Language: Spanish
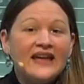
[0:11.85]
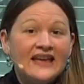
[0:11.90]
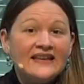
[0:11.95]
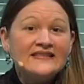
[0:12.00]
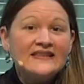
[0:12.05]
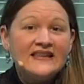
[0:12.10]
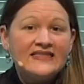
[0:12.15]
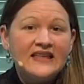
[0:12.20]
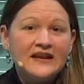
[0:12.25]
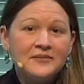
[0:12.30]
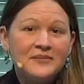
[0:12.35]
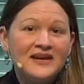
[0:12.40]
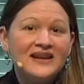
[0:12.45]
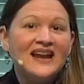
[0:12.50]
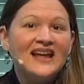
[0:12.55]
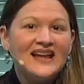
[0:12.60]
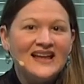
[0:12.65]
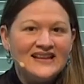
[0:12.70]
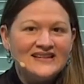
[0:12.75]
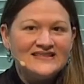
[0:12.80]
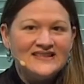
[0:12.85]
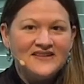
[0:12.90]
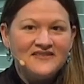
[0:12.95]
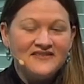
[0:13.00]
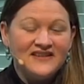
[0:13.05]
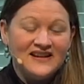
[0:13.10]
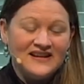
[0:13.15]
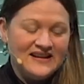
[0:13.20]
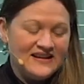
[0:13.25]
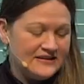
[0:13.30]
¿qué se termina este
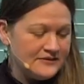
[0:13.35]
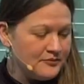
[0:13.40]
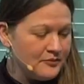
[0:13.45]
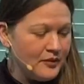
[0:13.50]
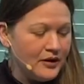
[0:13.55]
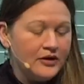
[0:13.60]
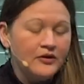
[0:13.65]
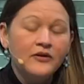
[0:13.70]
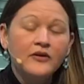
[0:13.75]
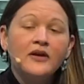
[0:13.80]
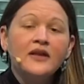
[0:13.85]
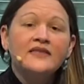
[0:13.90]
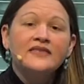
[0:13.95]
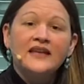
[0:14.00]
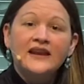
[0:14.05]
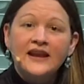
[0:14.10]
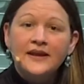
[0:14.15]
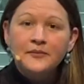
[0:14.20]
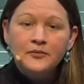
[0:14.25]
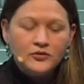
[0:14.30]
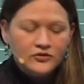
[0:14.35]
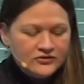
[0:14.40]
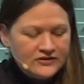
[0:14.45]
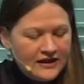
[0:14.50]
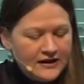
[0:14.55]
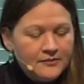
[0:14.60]
viernes? Bueno, tenemos